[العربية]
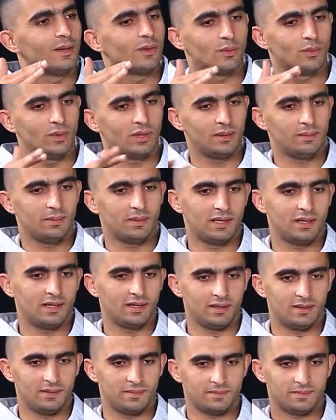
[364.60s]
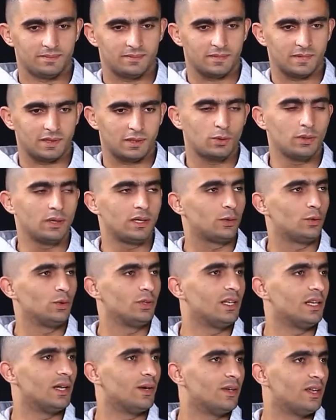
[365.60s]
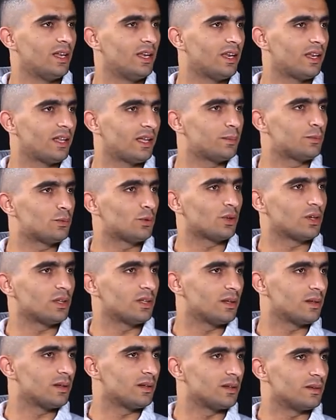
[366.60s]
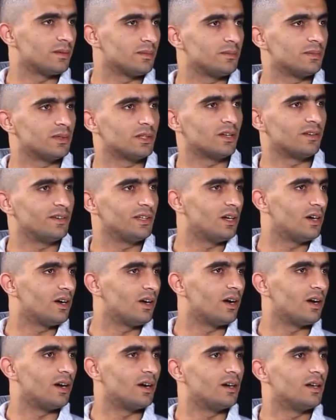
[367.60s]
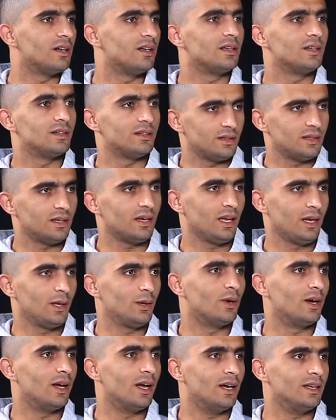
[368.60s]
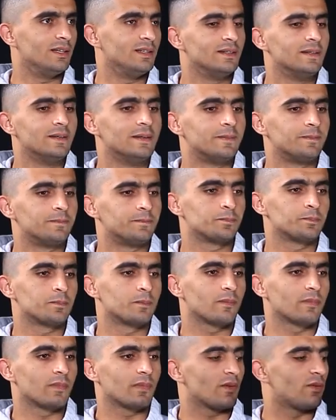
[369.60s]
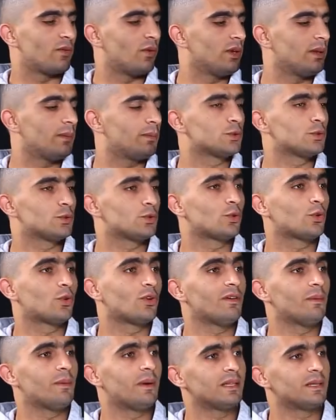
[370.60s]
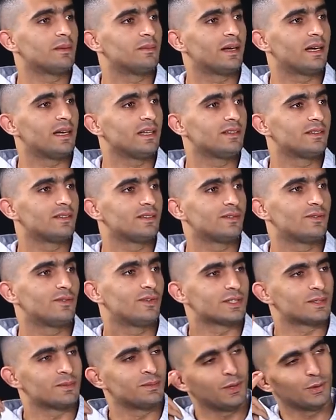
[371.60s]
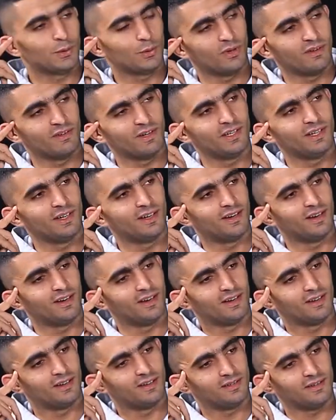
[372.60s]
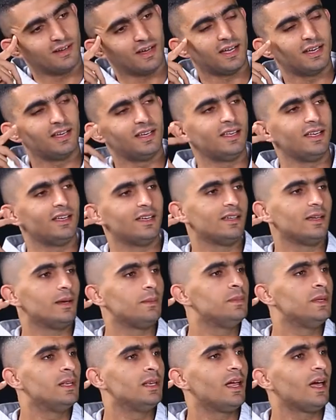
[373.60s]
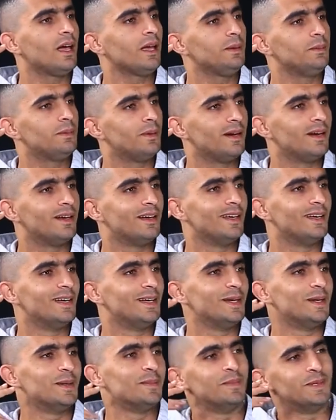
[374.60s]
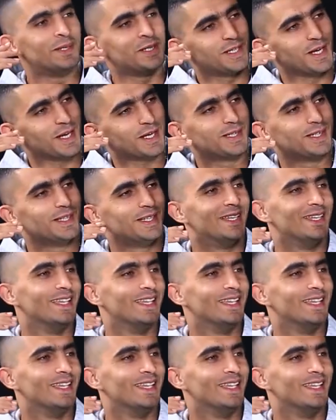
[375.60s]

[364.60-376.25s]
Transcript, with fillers: وانا ب... الجون الاولاني اللي جبته كده بطريقه حلوه يعني فانا بشوط الكوره بعد ما جت فسمعت ورايا قال ايه يا ابن اللعيبه من شكل